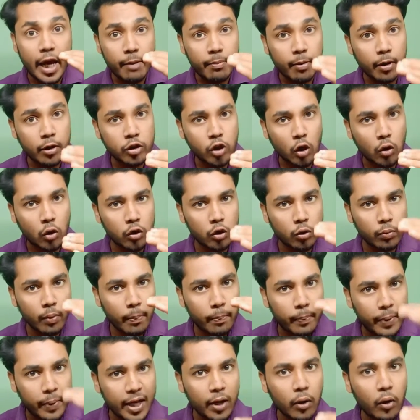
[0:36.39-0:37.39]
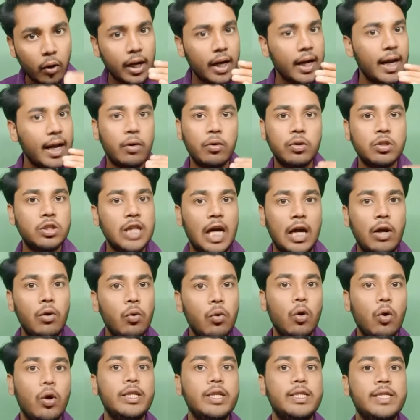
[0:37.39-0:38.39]
এবং যখন তুমি প্রি অর্ডার এখন
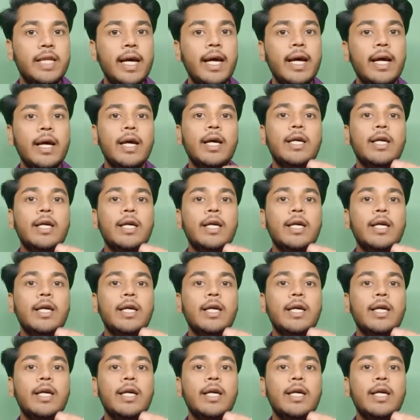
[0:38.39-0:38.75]
চালু রয়েছে